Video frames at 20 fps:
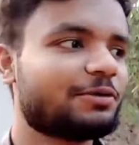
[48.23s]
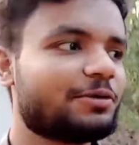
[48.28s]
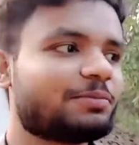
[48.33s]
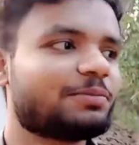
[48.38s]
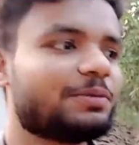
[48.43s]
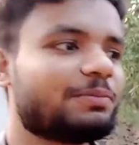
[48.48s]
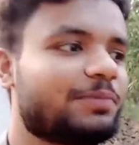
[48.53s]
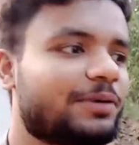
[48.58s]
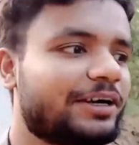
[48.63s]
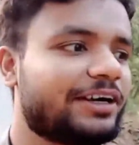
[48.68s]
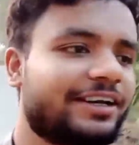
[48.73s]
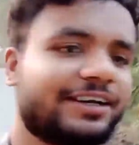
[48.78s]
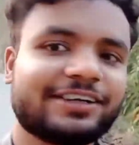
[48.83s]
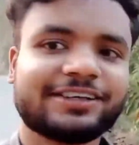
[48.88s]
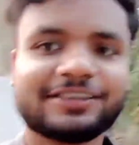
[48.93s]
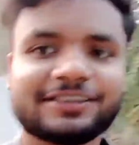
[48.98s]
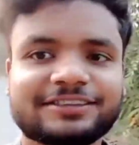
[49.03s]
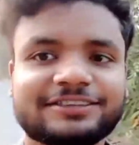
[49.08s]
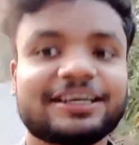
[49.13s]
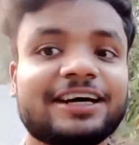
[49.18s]
उड़ों पे पड़े
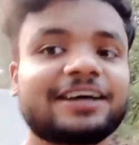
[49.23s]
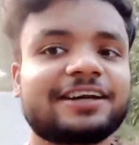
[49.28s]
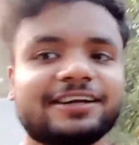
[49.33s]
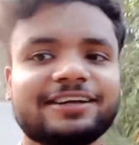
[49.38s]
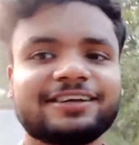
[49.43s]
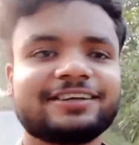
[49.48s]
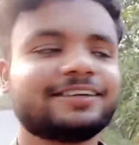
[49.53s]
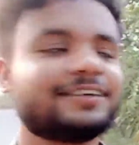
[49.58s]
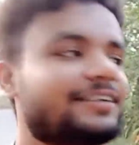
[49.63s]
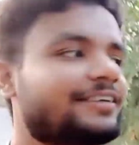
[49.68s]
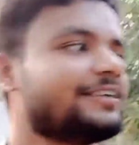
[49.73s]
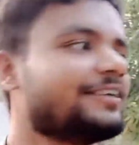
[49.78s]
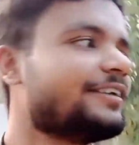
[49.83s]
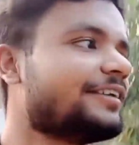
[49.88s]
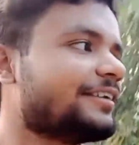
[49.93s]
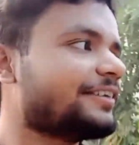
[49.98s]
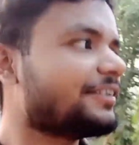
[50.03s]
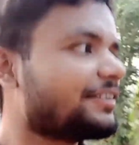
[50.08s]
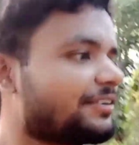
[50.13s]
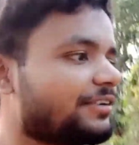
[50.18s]
जा रहे हैं
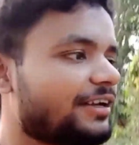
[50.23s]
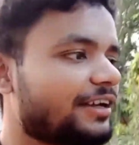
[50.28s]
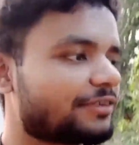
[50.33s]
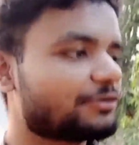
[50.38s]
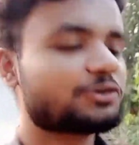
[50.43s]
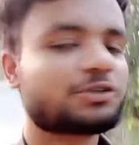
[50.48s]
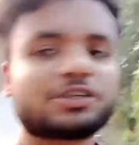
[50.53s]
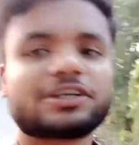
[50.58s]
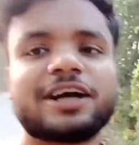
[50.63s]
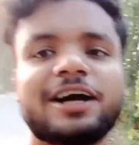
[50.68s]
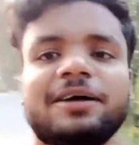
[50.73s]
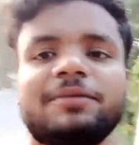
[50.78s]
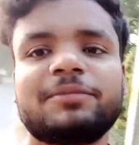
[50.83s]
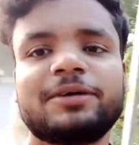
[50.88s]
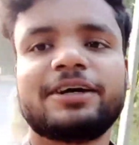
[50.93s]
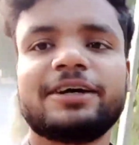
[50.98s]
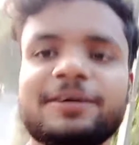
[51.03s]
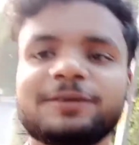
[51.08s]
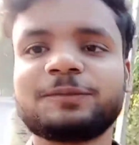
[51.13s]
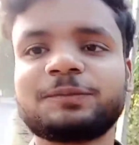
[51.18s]
थोड़ा कुछ काम
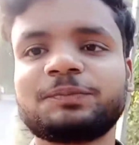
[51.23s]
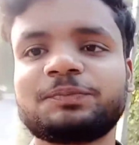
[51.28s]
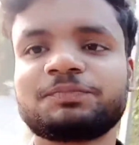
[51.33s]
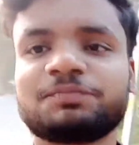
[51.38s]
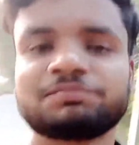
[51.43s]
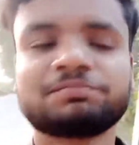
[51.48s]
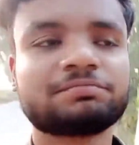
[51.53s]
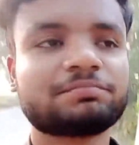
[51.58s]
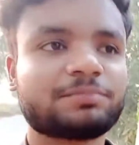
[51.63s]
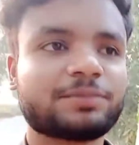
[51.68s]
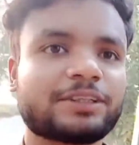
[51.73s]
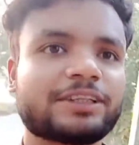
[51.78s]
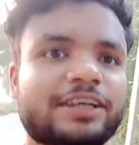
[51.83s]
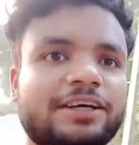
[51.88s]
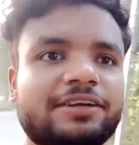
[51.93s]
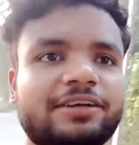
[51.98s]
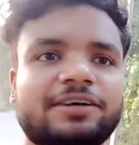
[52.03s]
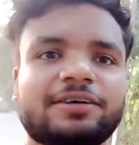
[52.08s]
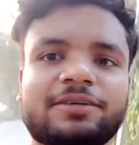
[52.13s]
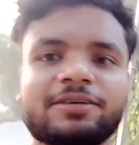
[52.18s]
है पता
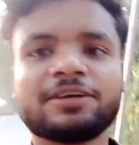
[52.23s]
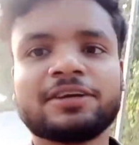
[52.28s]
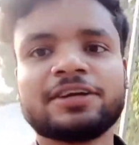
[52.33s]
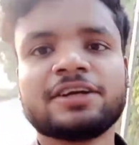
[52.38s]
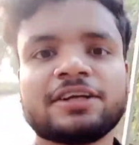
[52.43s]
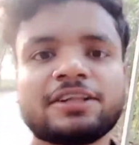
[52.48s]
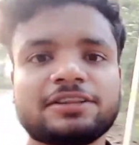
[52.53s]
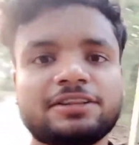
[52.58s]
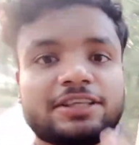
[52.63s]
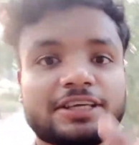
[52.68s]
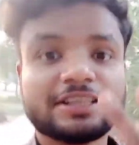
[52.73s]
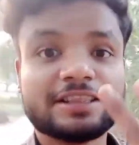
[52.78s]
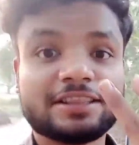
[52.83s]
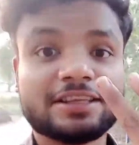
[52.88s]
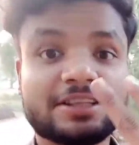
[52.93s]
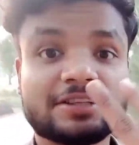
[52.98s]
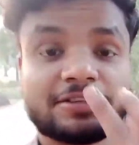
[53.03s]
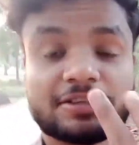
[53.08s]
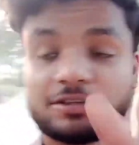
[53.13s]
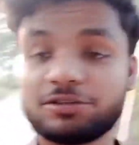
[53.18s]
है ना तीन
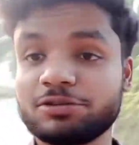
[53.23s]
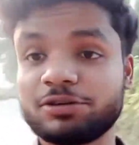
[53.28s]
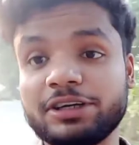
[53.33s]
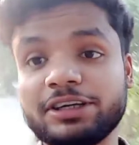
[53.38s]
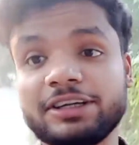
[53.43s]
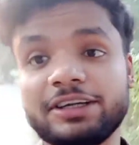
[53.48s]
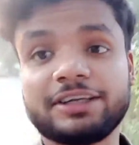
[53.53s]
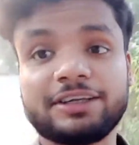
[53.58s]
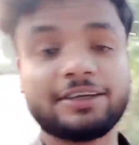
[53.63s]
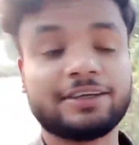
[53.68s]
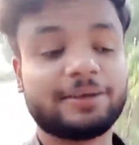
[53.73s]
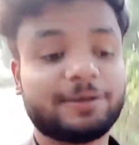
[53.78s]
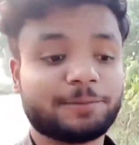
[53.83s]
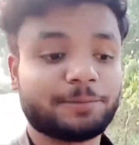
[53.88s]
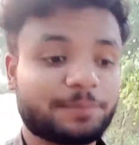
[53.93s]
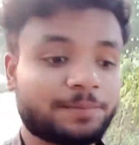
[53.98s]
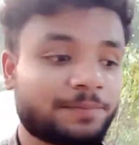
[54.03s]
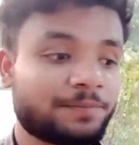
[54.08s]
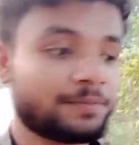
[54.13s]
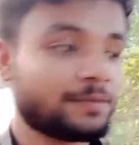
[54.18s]
दिन से सोए नहीं हैं
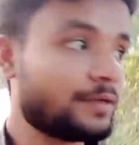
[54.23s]
हम